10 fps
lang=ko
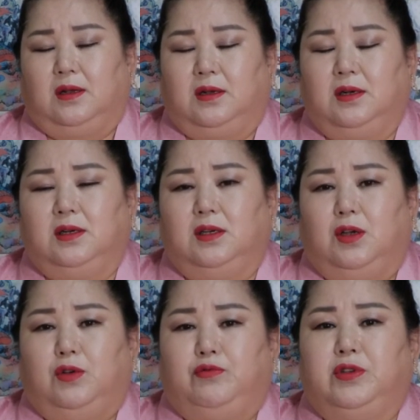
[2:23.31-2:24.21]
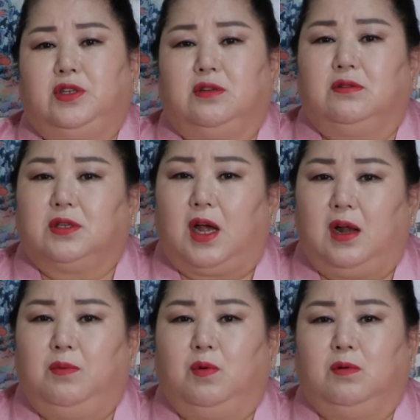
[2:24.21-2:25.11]
그 위치를
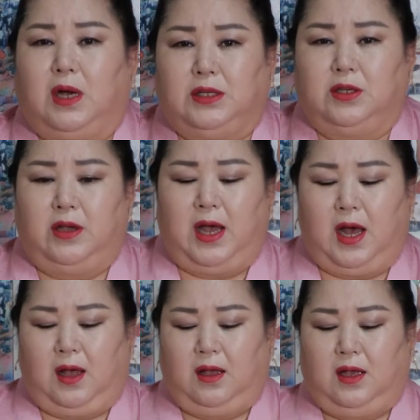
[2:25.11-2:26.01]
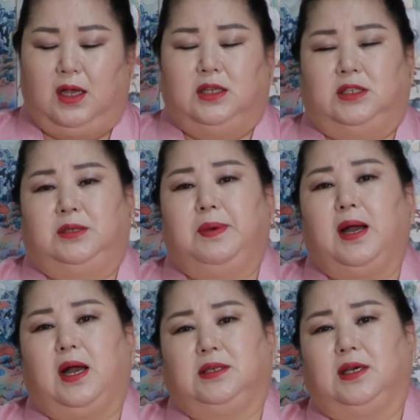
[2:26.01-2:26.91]
잘 보고 가셔야
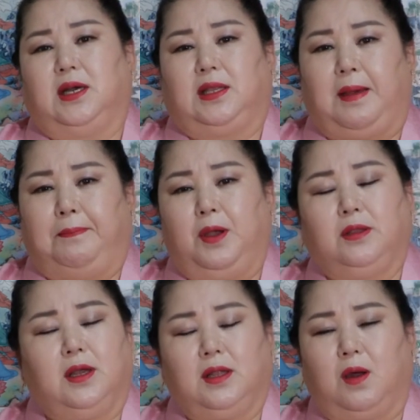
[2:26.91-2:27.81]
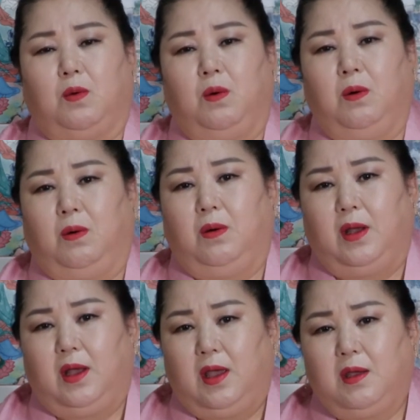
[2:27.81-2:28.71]
집안 가사가 다 편안하고
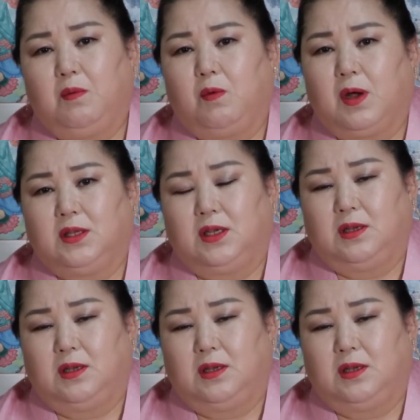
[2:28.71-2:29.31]
행복한